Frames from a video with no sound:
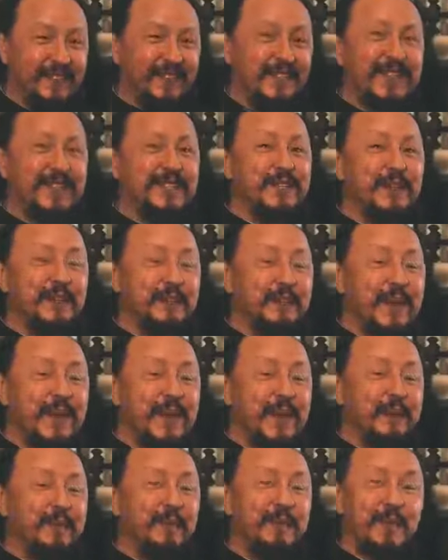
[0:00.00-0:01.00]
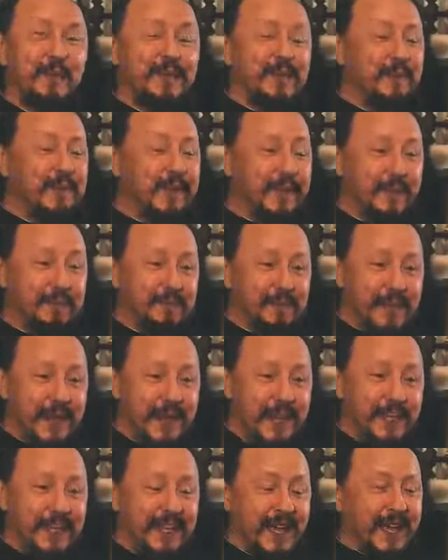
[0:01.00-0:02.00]
На службе можно было
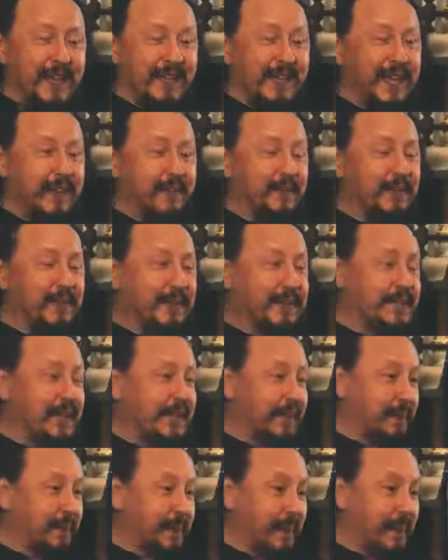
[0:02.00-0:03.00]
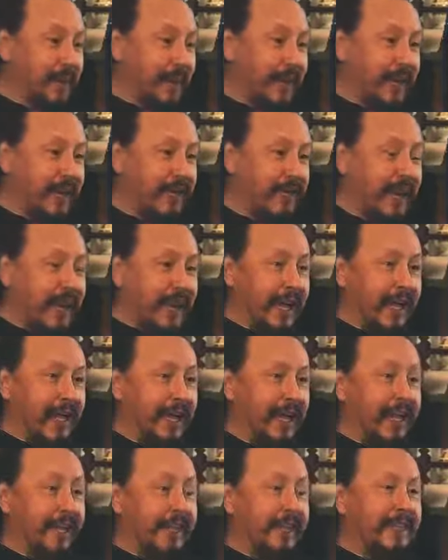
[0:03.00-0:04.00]
петь, там где-то помогать.
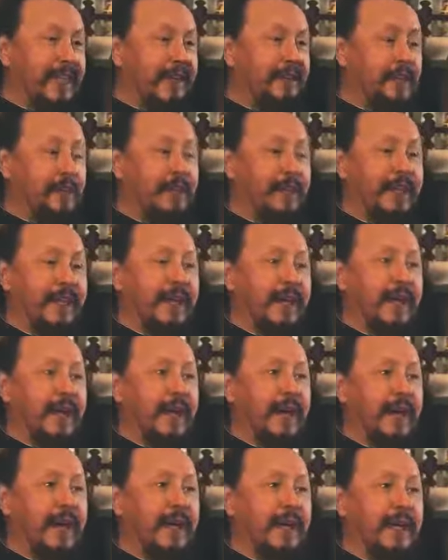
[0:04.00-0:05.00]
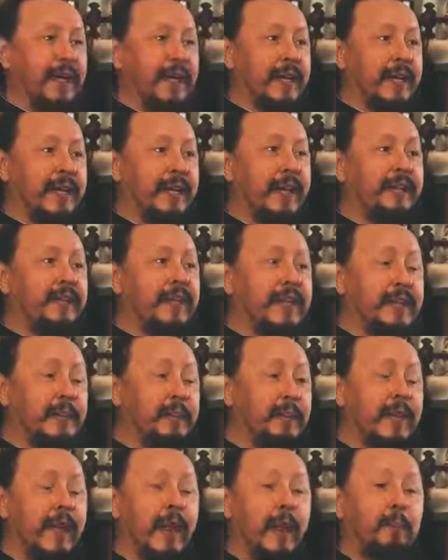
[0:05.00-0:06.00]
И главное, был, а, главное
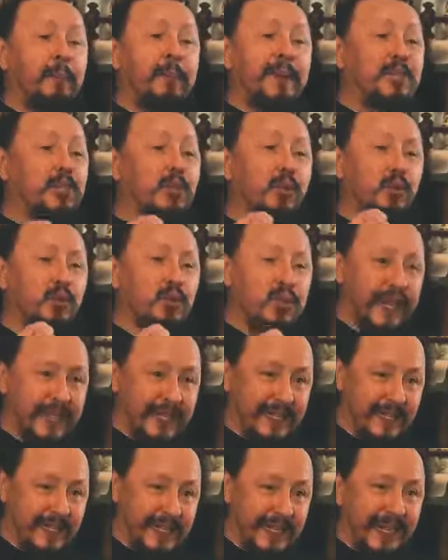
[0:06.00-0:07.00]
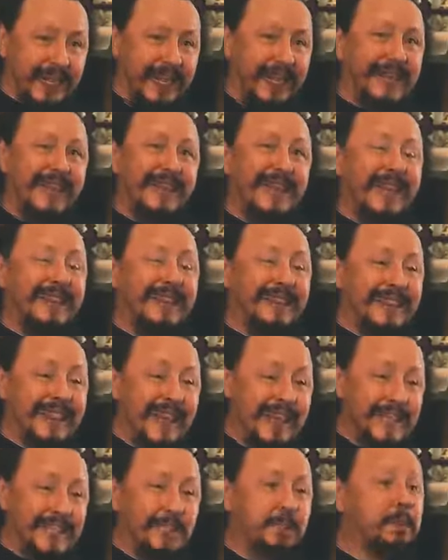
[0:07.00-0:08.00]
это было послушание и
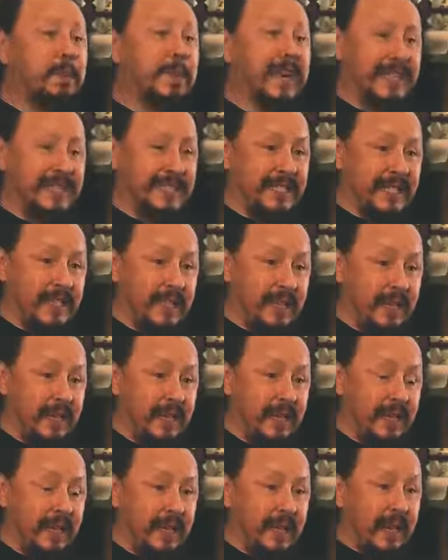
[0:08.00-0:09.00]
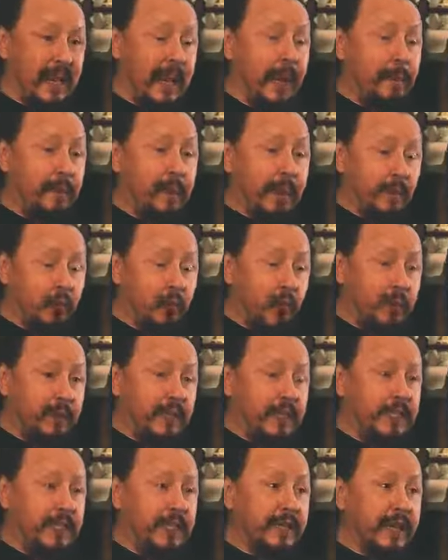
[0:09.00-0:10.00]
контакт с братьями А потом
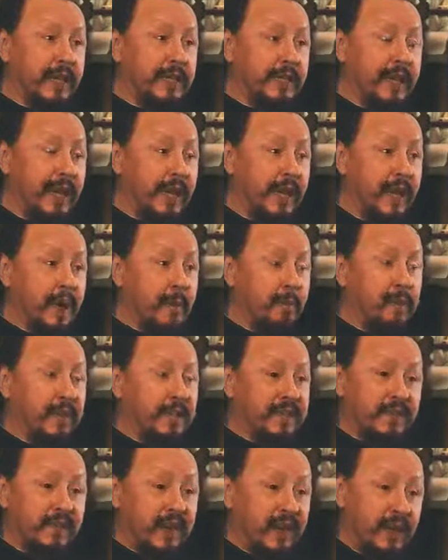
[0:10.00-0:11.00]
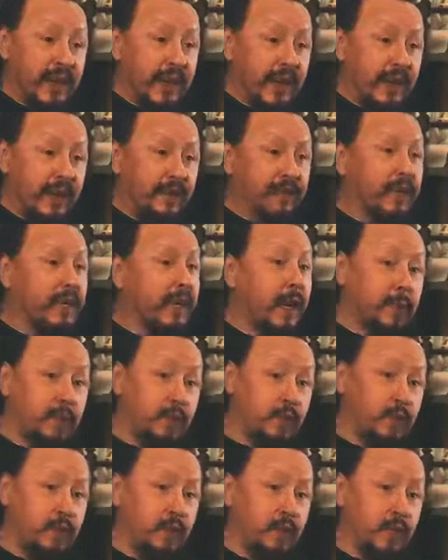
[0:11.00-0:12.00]
даже иногда позволяли в
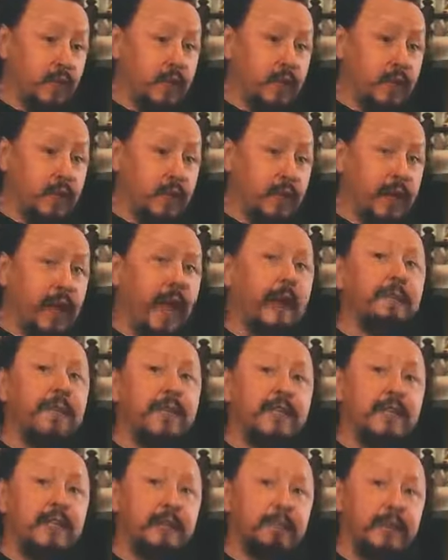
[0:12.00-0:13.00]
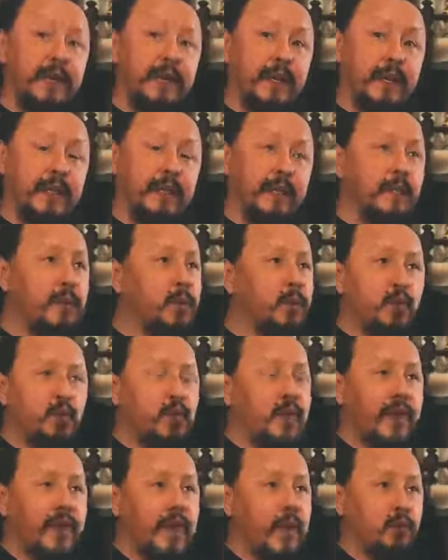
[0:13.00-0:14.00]
трапезу а, обедать приходить. Не
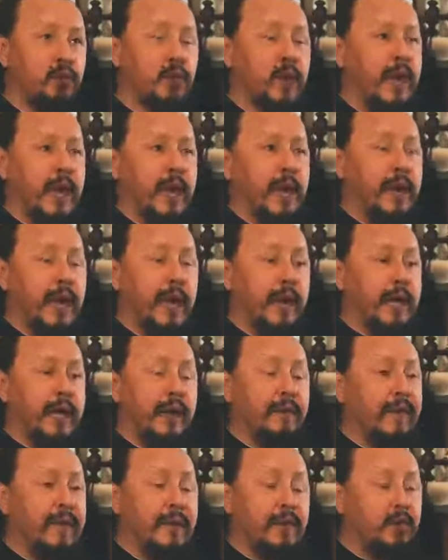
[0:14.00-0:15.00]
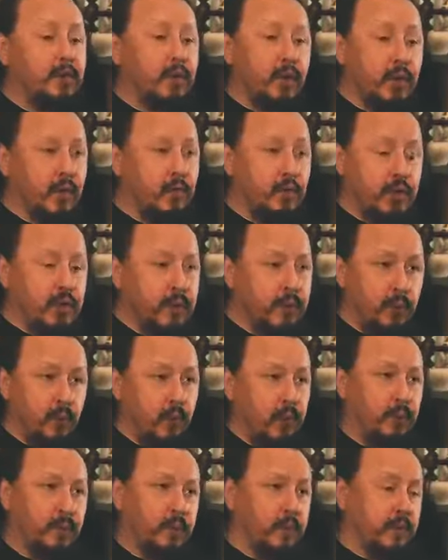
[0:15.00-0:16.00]
боже, как уже, какова история, уже не
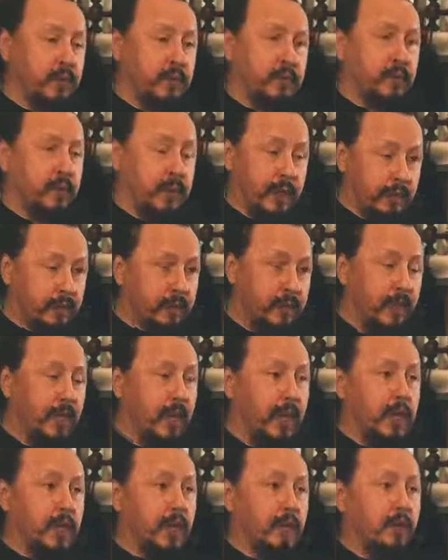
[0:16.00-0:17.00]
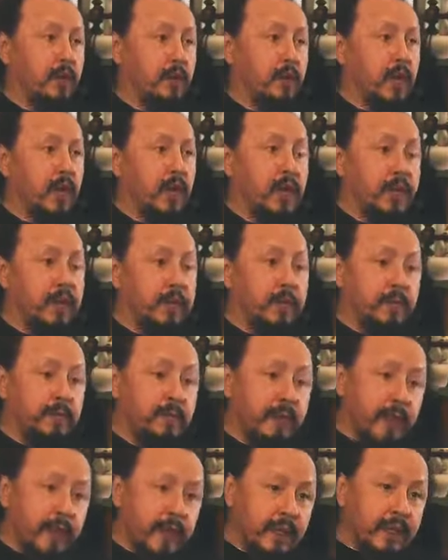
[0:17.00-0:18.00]
помню, э, правда. Вот. Э,
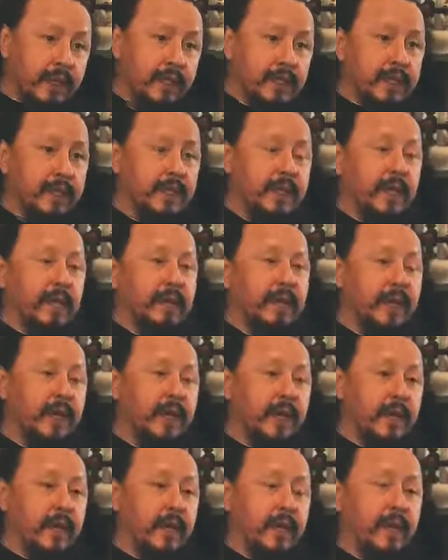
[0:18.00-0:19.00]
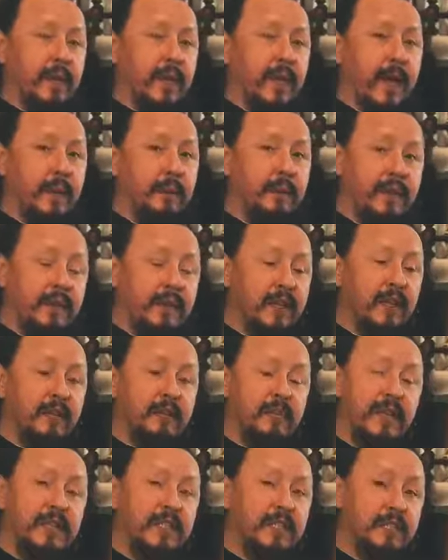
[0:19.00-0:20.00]
мы даже иногда а,
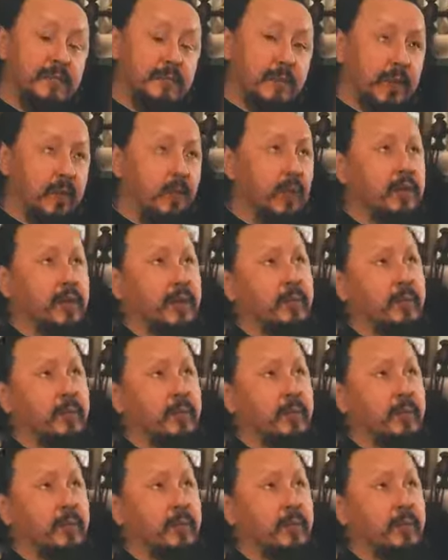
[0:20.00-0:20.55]
обедали вместе с братьями.